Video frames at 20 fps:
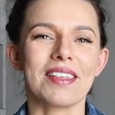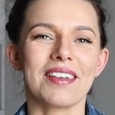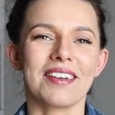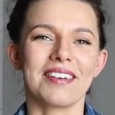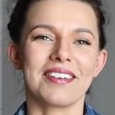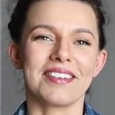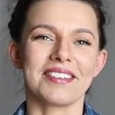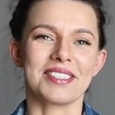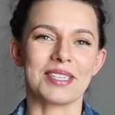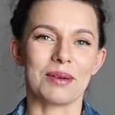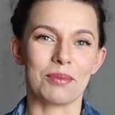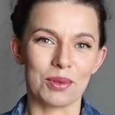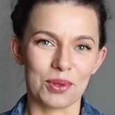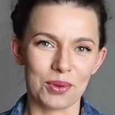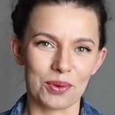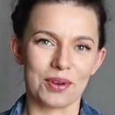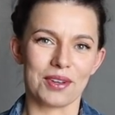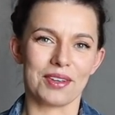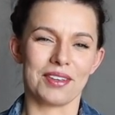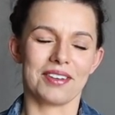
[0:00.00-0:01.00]
э, со
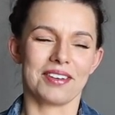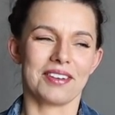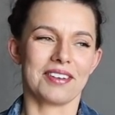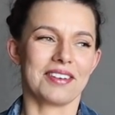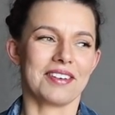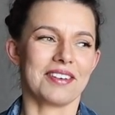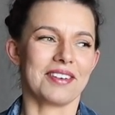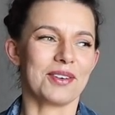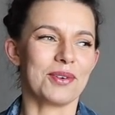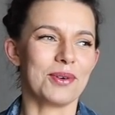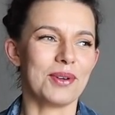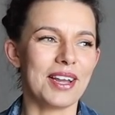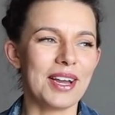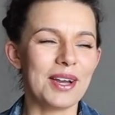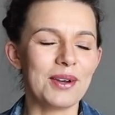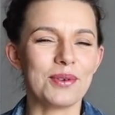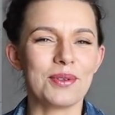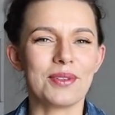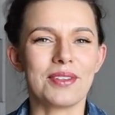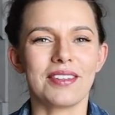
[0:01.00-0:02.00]
мной э,
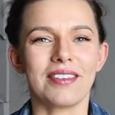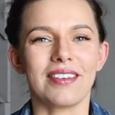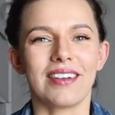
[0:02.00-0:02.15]
гуляют,